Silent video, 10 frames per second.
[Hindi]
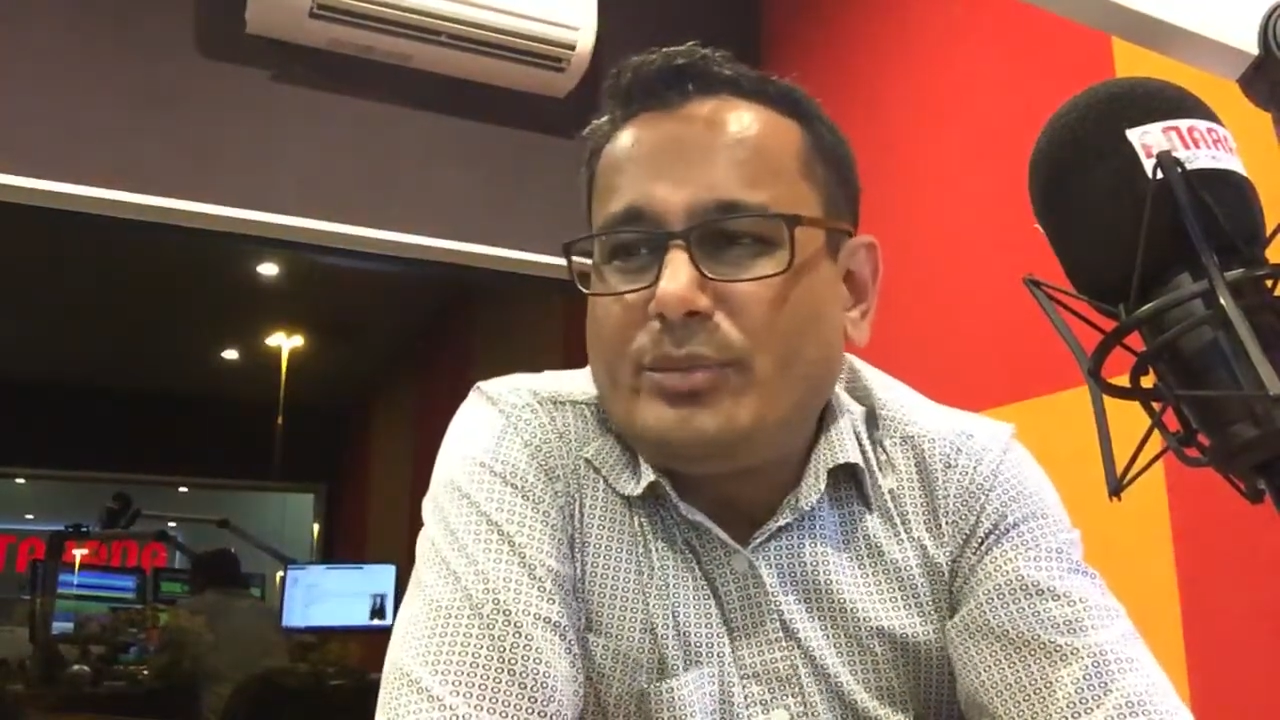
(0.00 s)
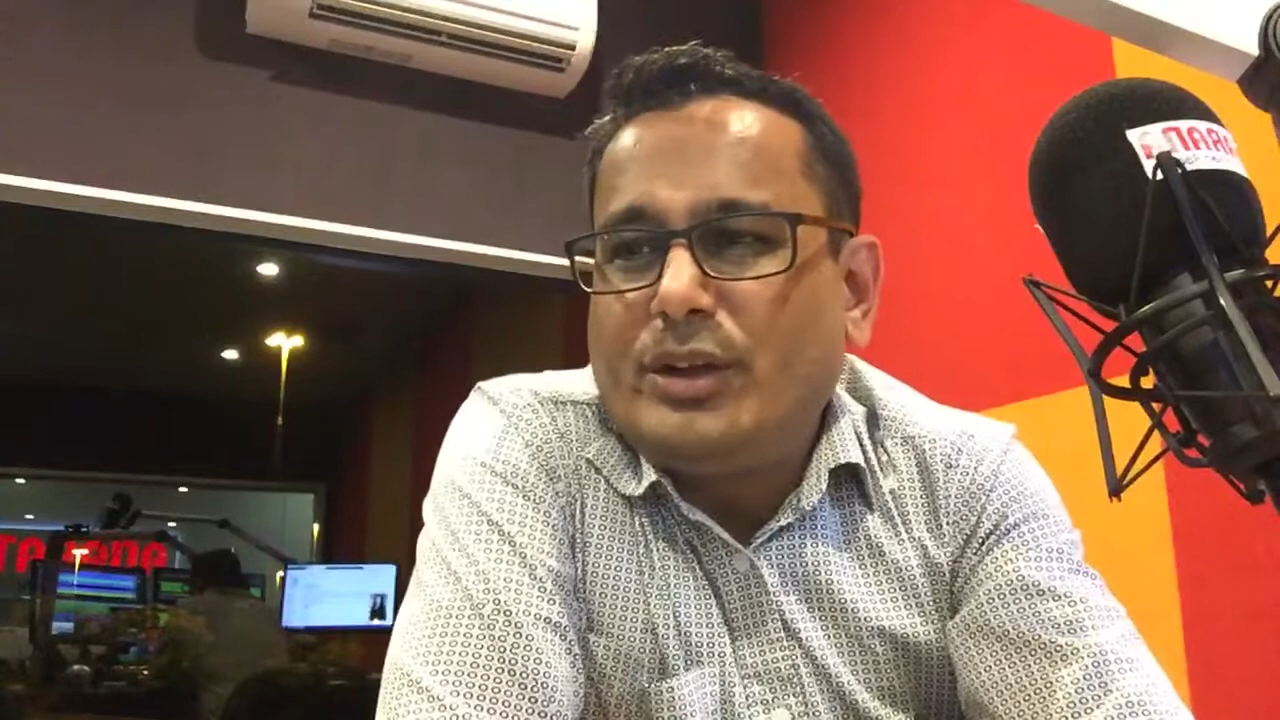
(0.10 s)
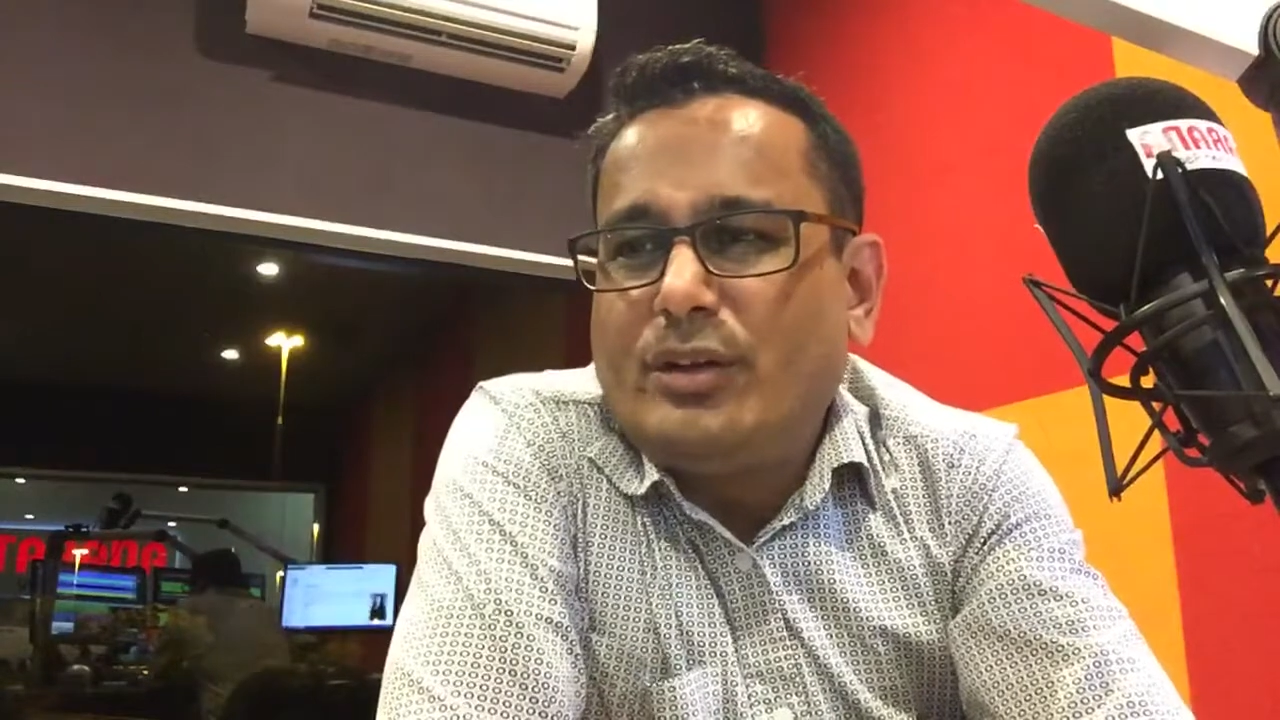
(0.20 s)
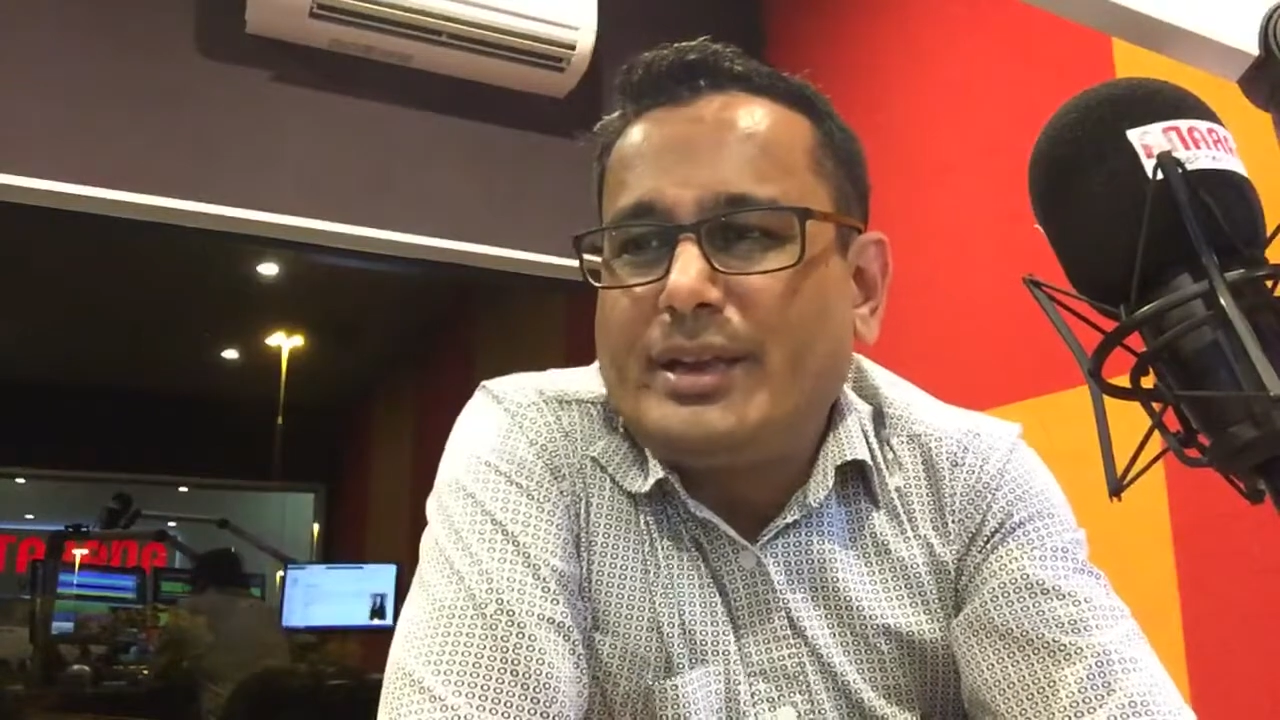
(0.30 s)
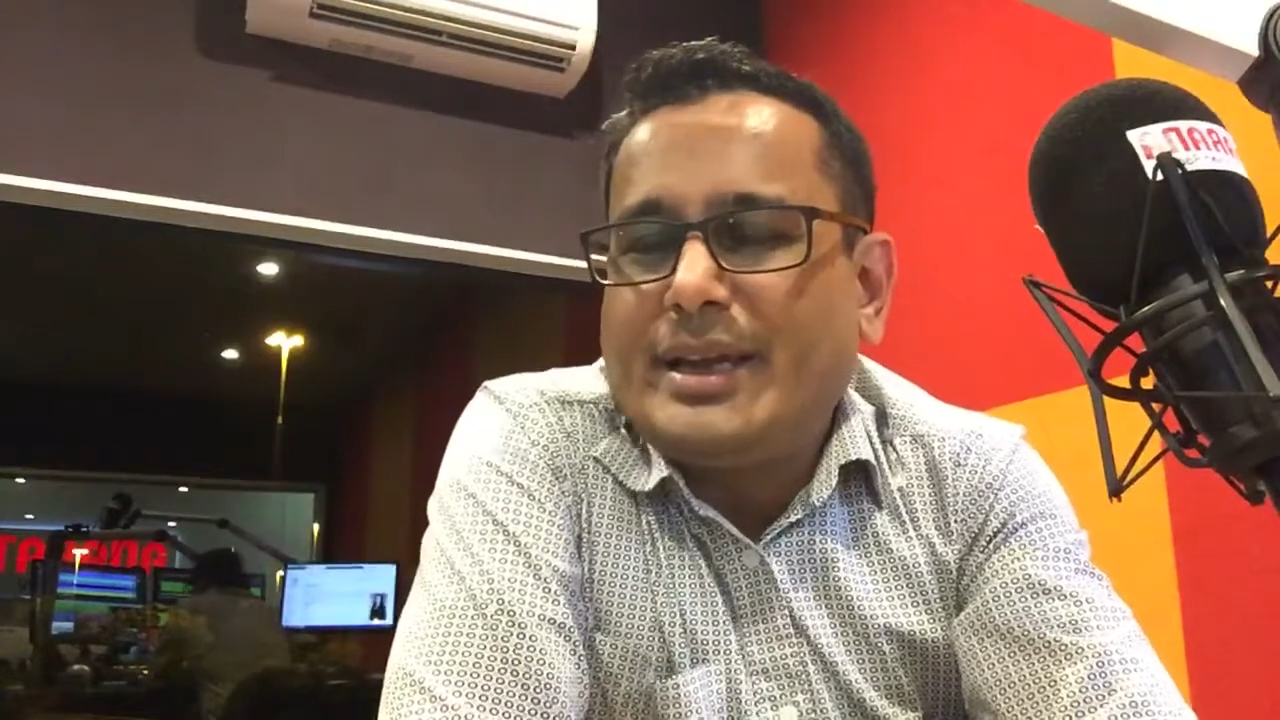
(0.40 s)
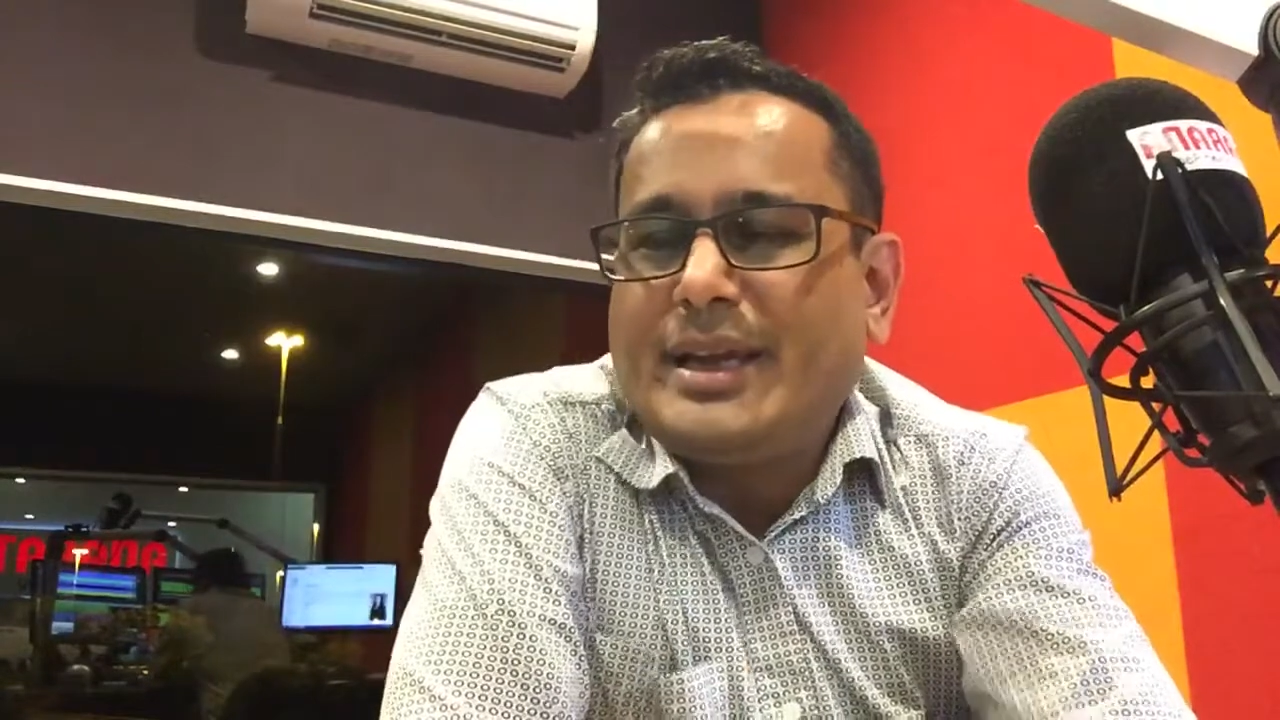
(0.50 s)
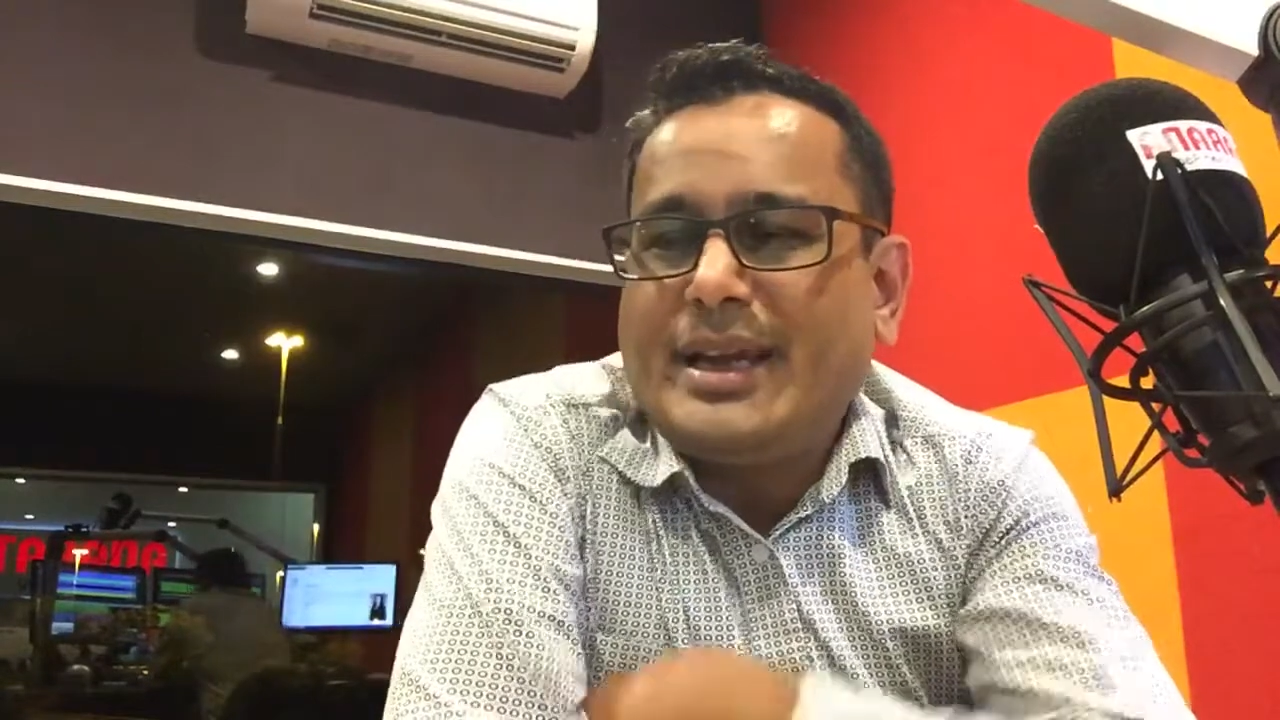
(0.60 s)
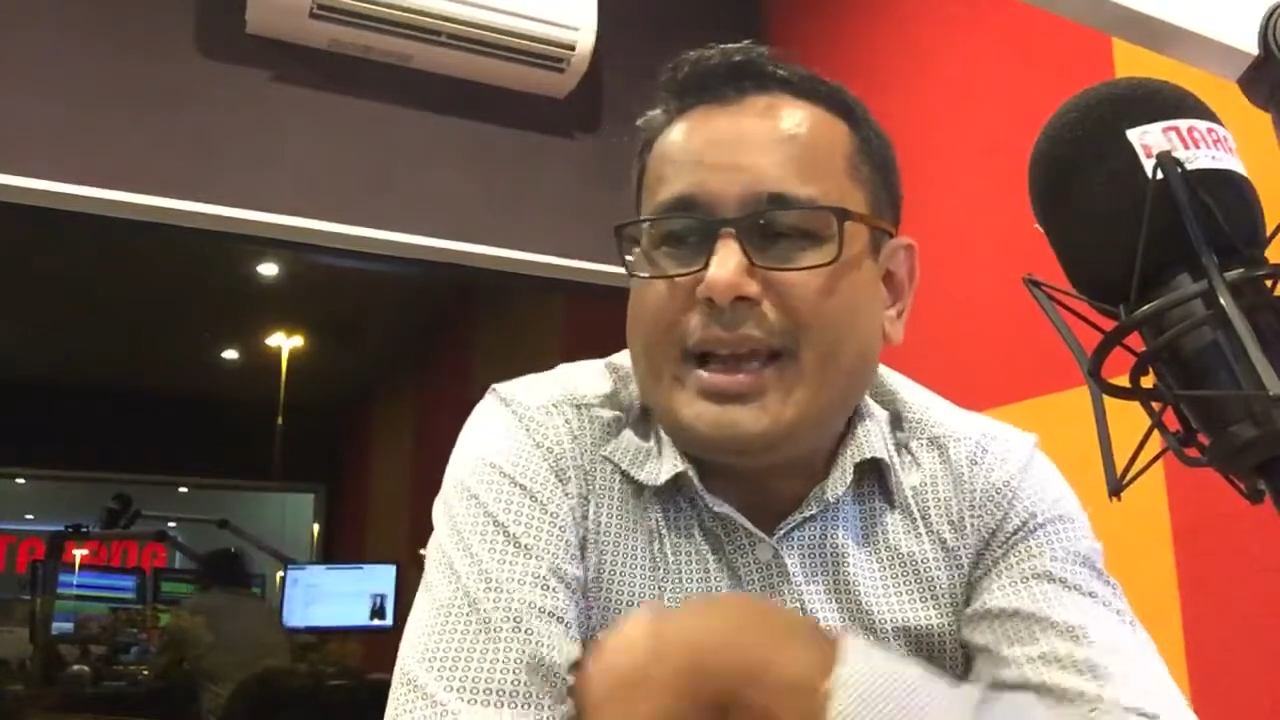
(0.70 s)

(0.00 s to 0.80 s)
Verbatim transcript: दिलोन के